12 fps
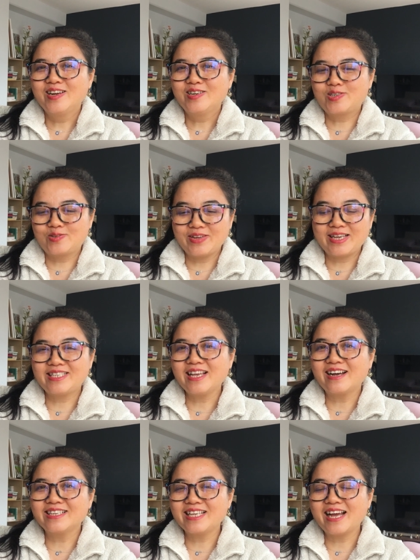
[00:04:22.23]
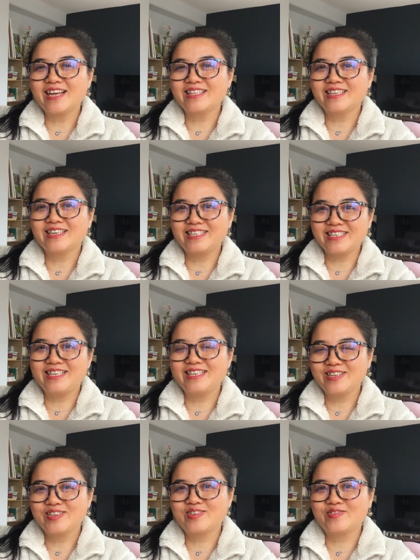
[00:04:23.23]
水向下，那是
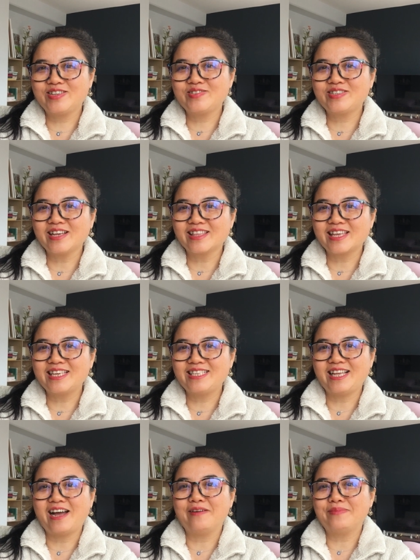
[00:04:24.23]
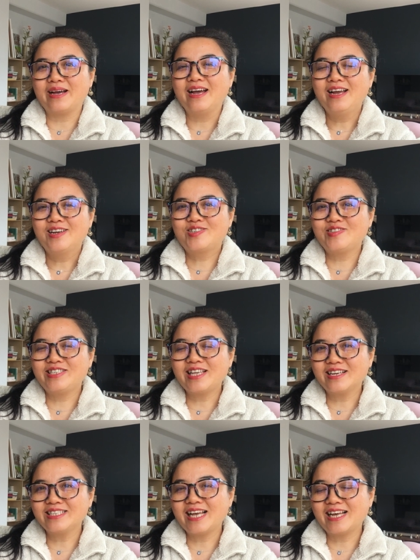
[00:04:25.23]
水就像它的下呗？水
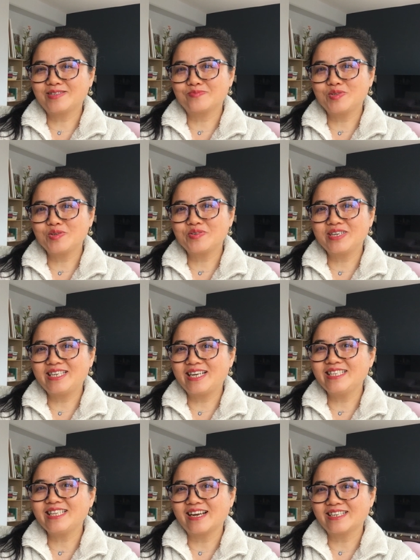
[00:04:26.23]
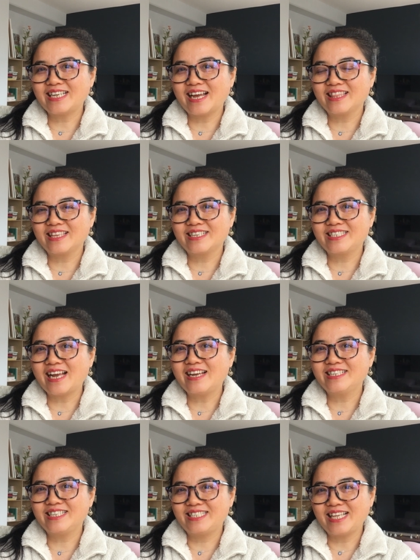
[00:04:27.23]
向下怎么就会人向善呢？
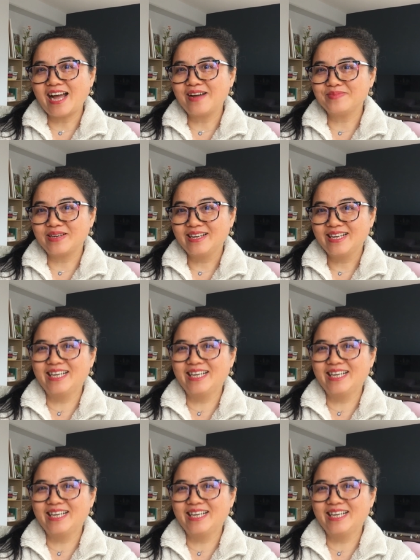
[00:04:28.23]
善是下吗？